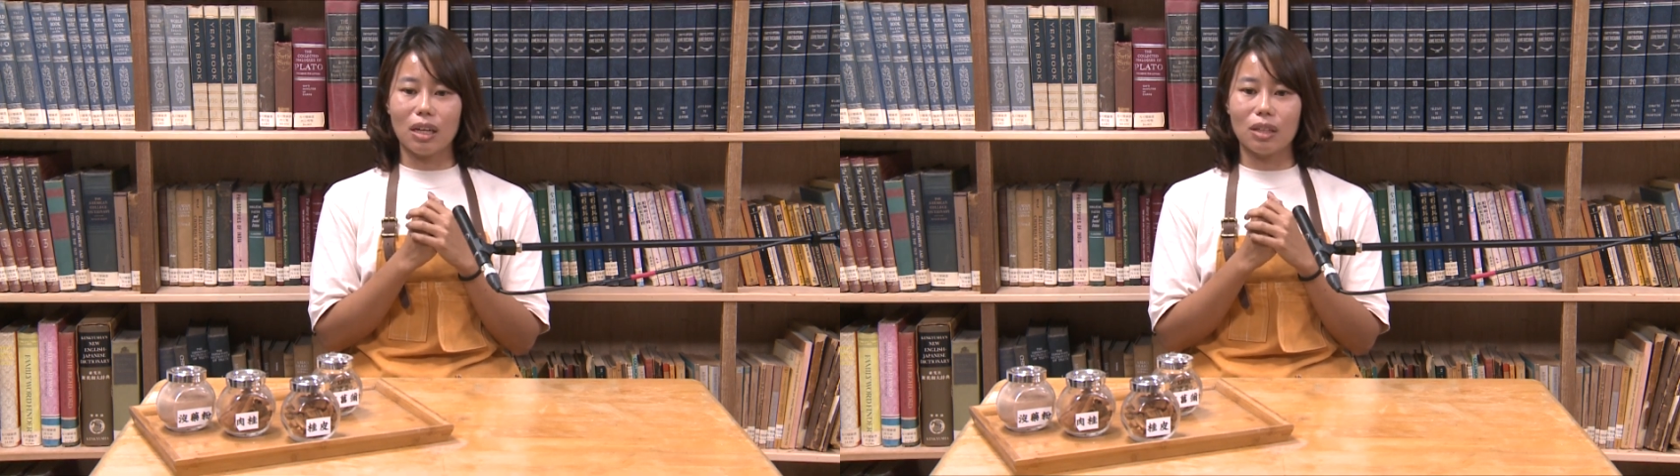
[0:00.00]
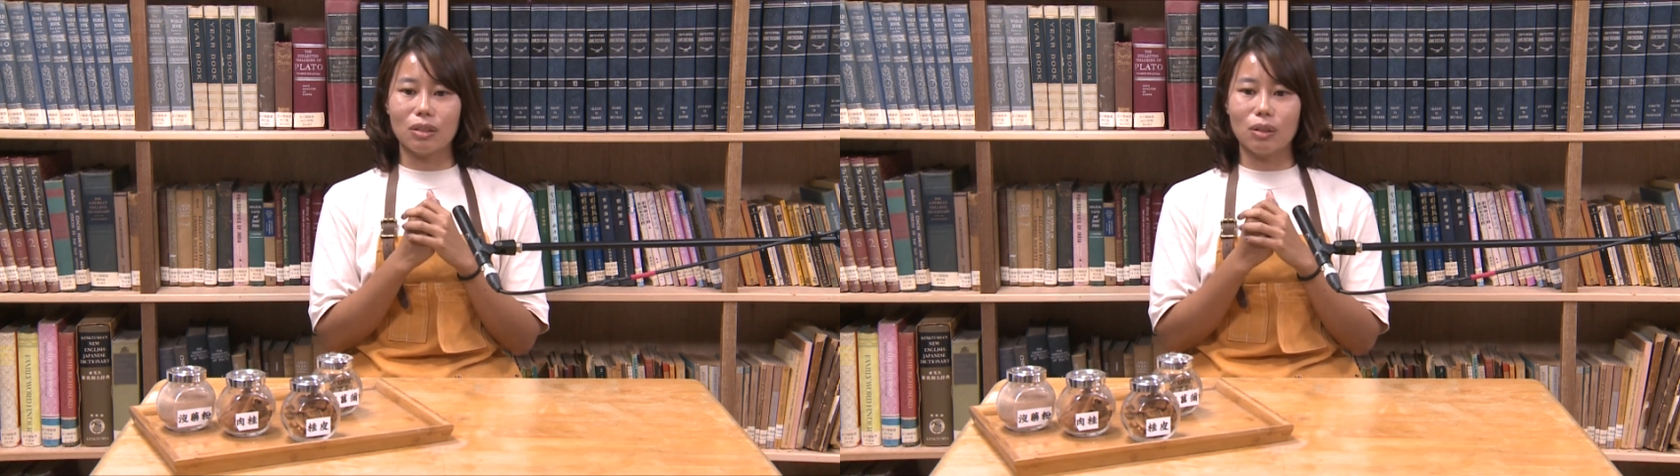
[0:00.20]

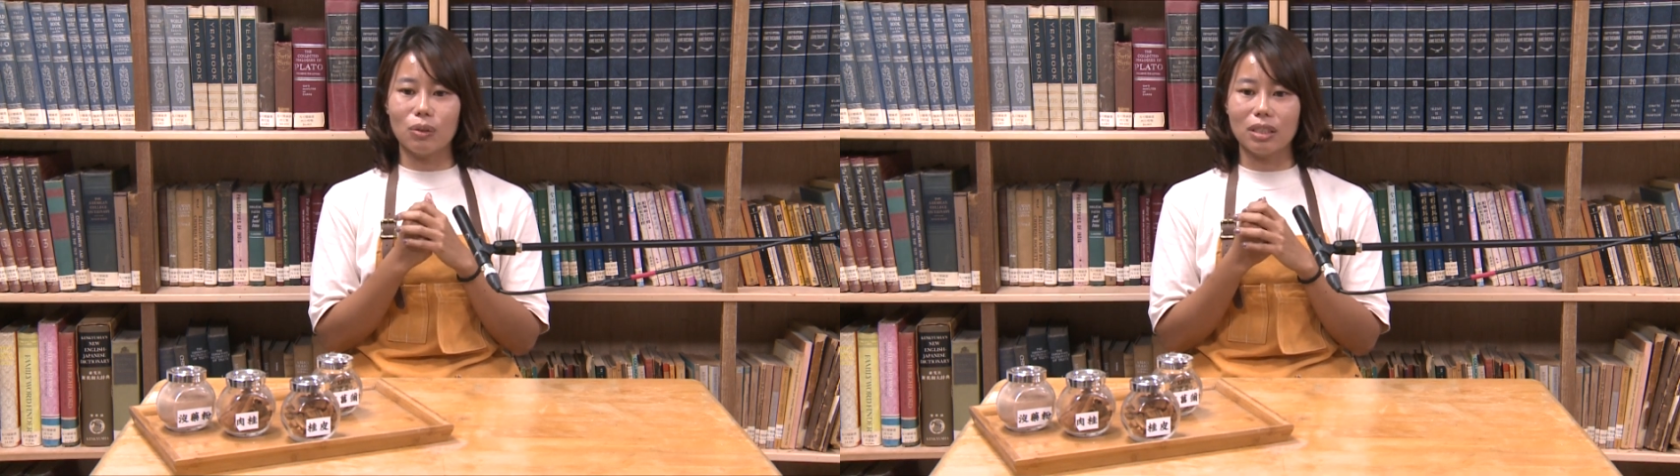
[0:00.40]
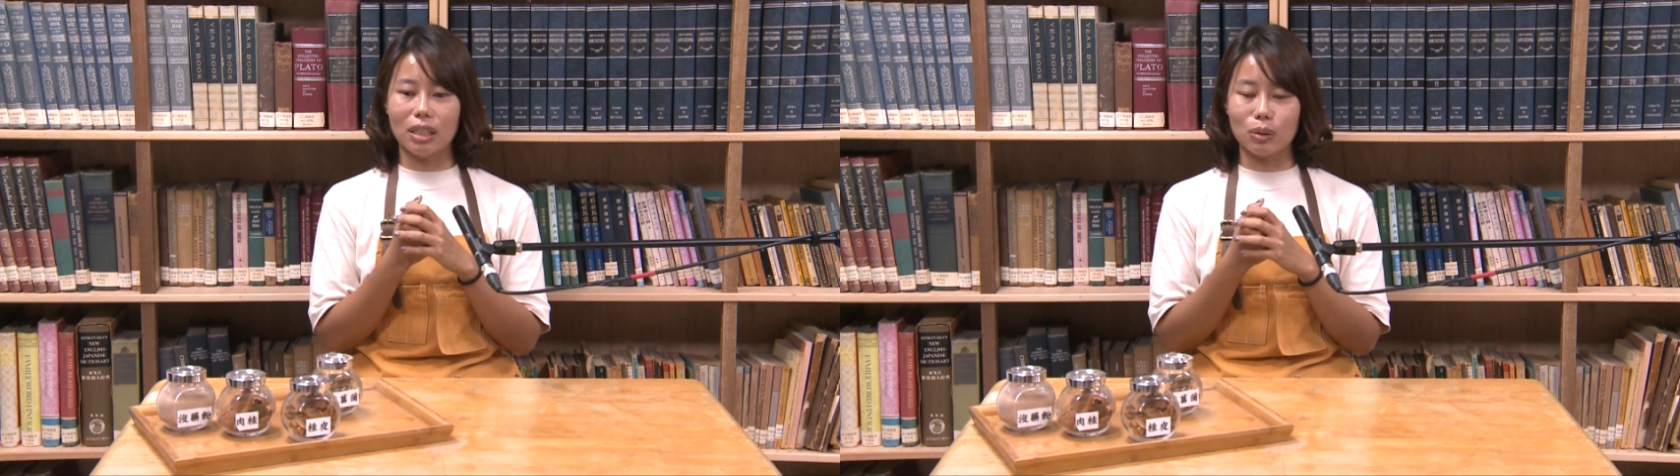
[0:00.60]
他就跟
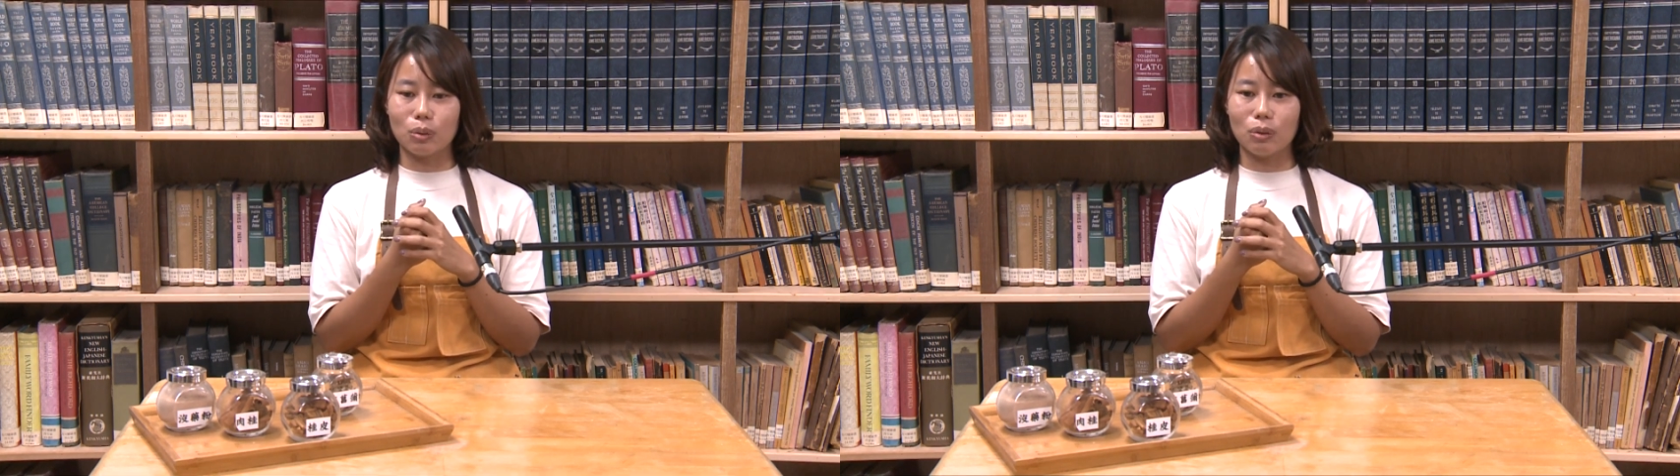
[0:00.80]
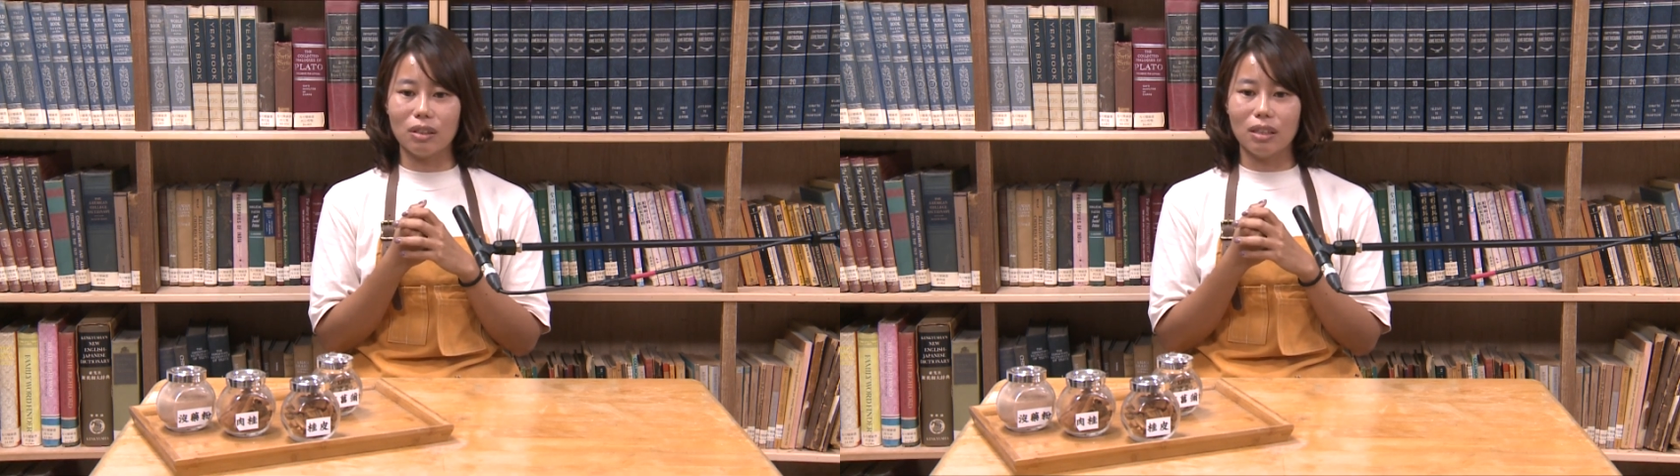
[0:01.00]
我讲
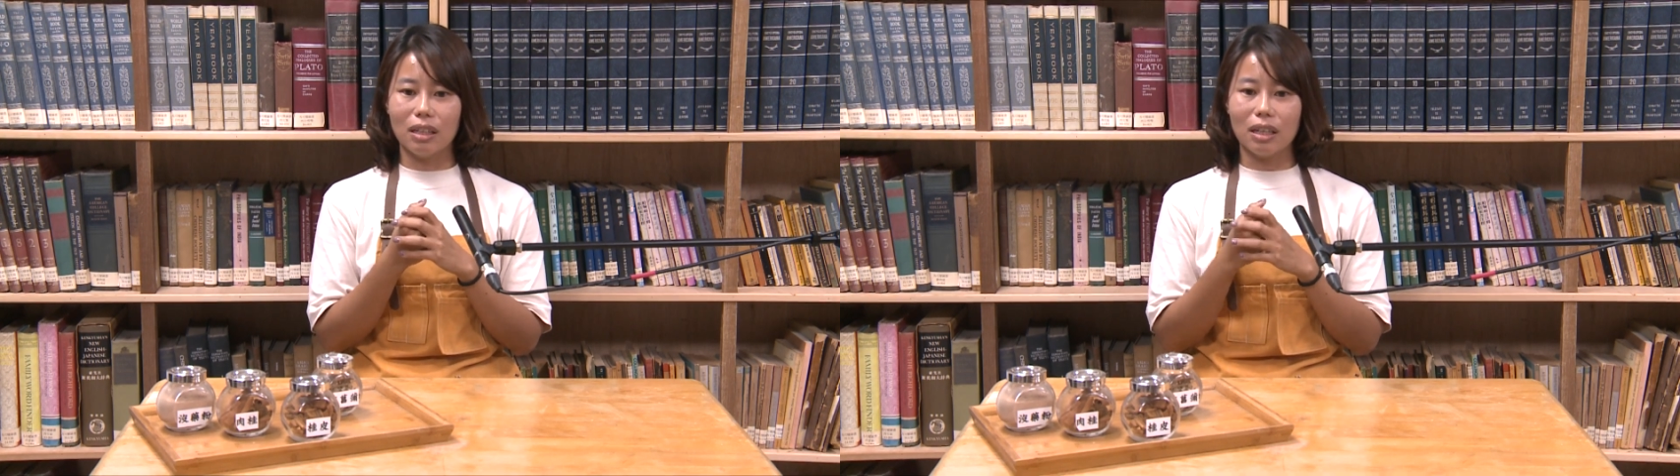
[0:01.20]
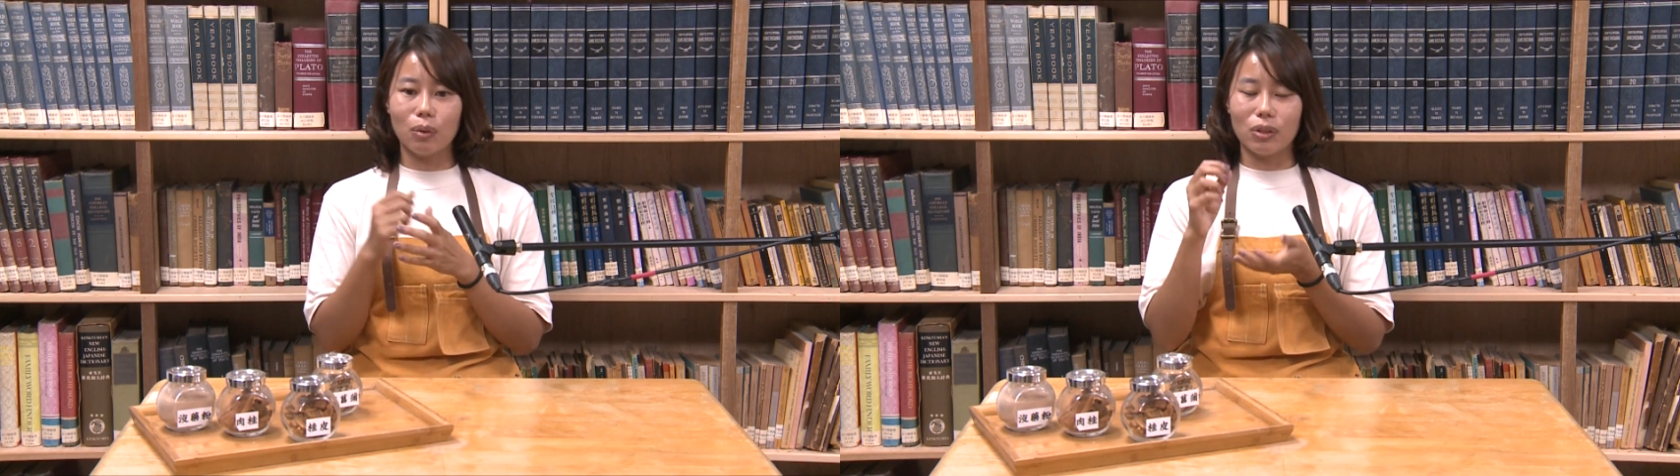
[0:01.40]

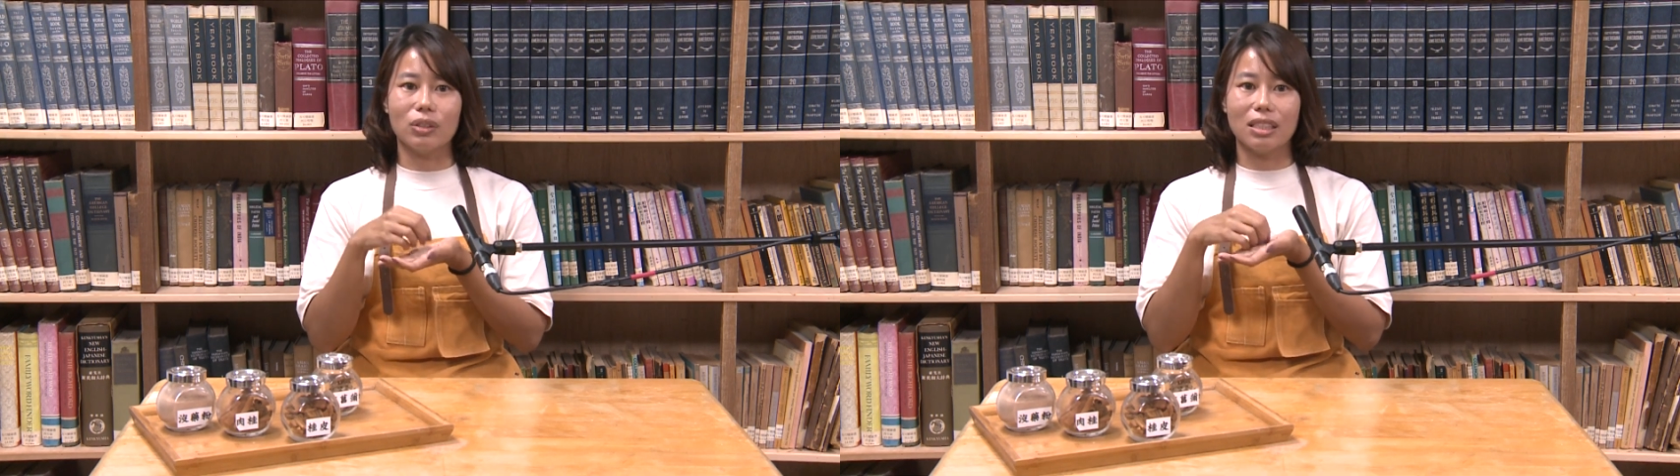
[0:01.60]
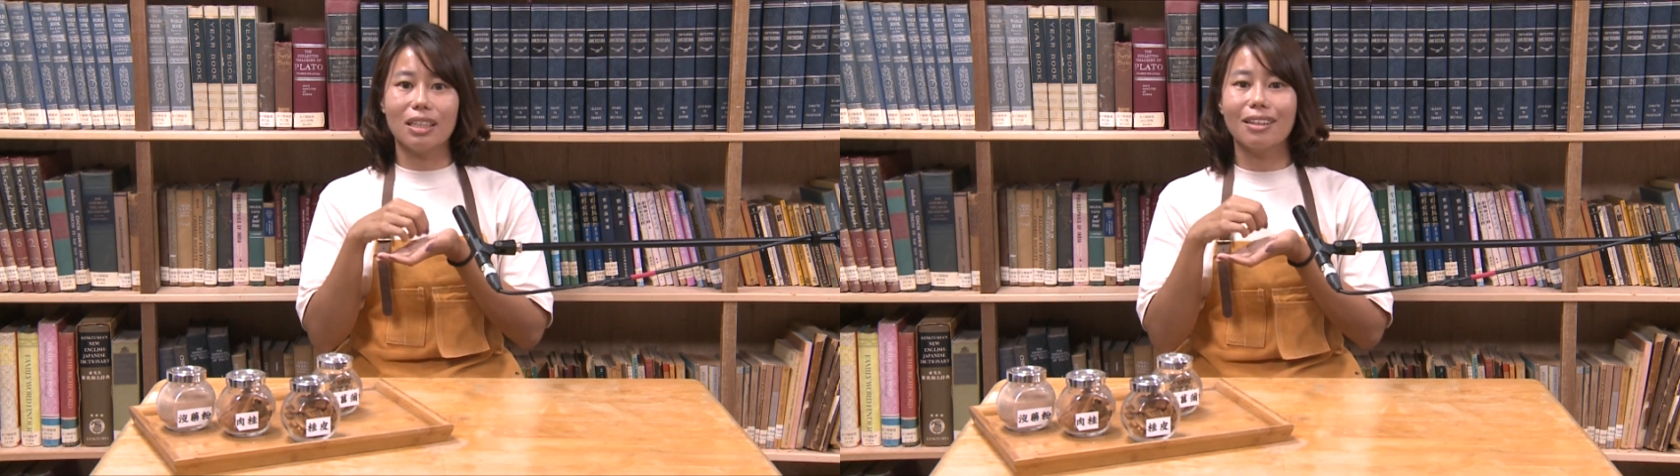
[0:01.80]
说：“哎，我
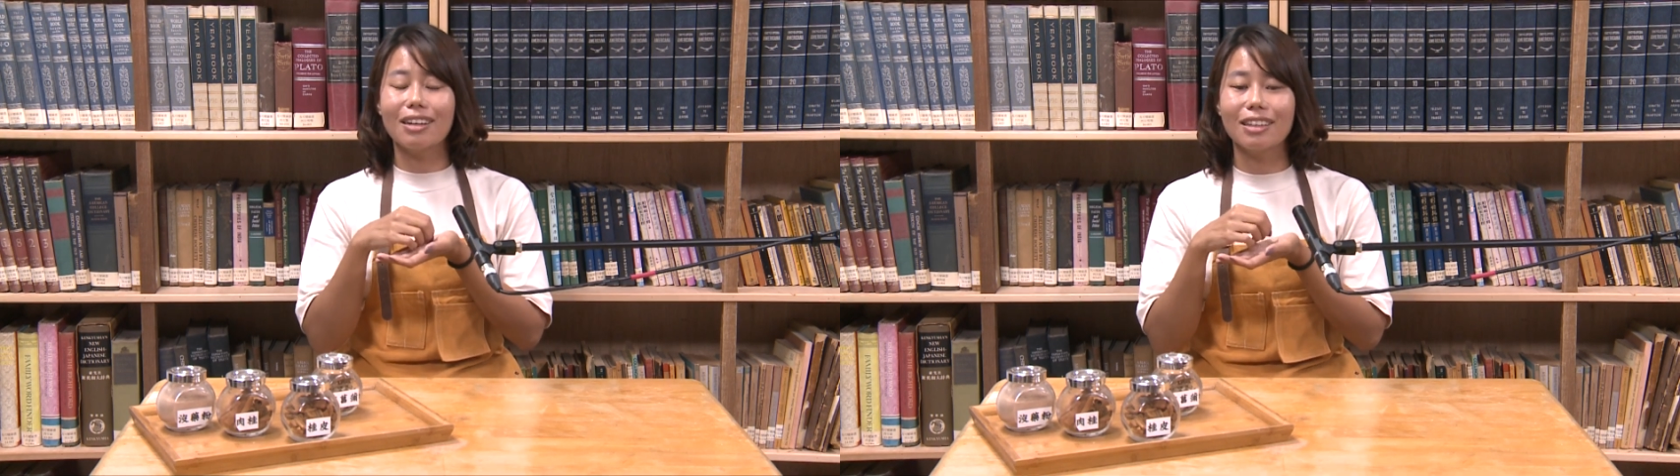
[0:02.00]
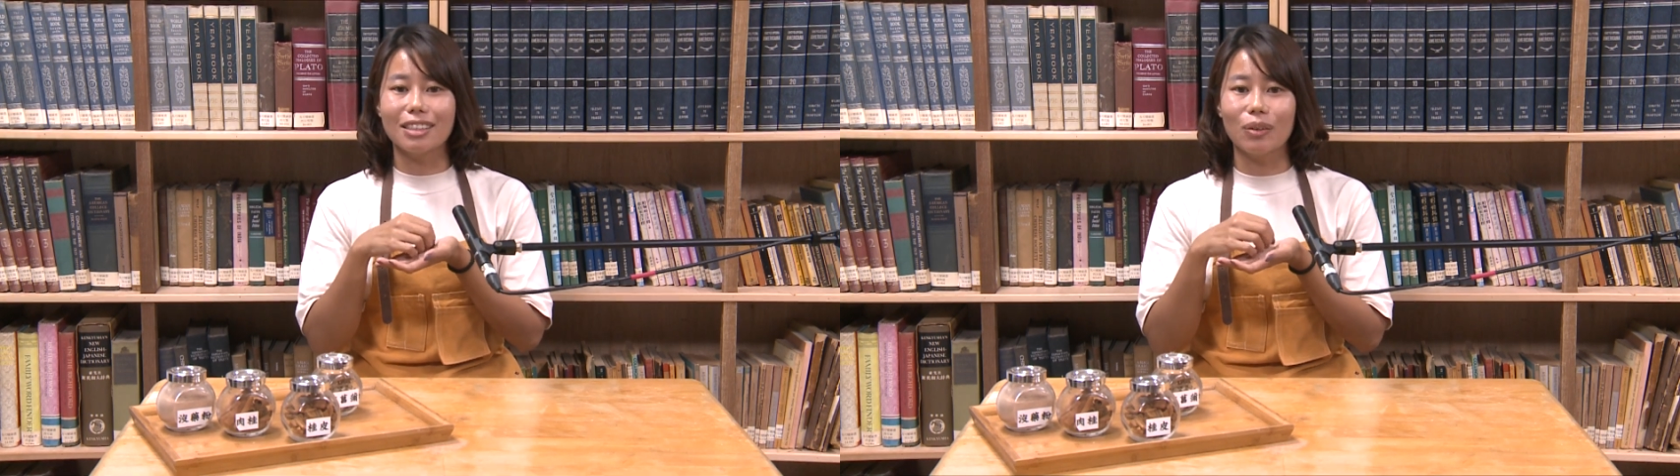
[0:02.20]
今天
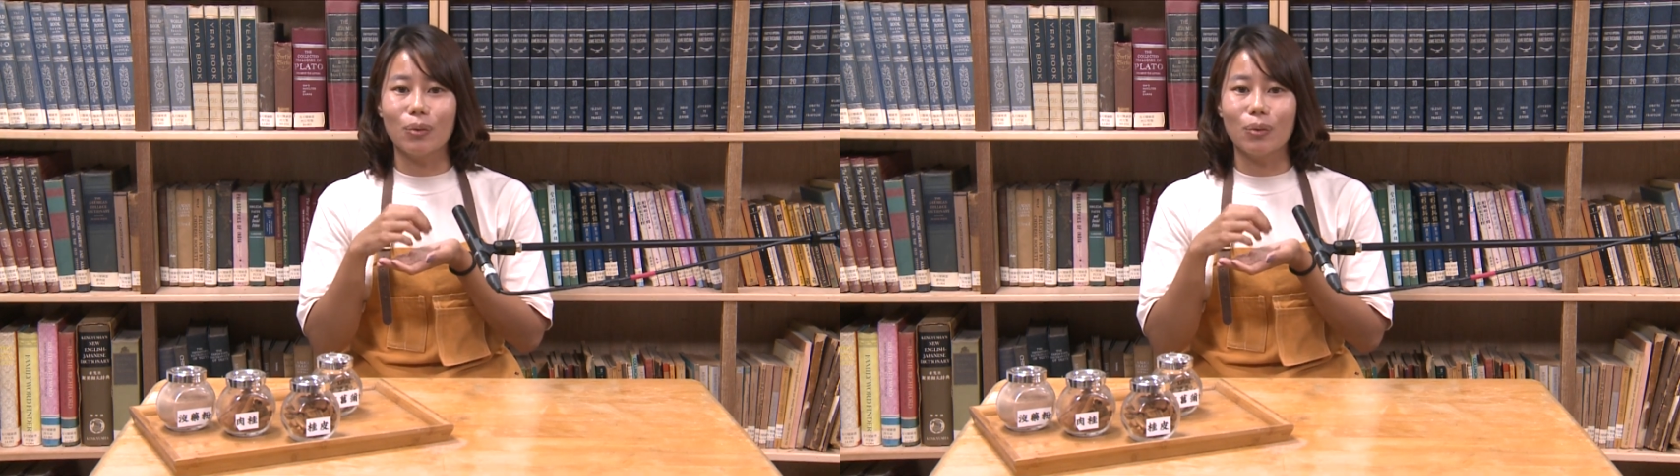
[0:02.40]
课程，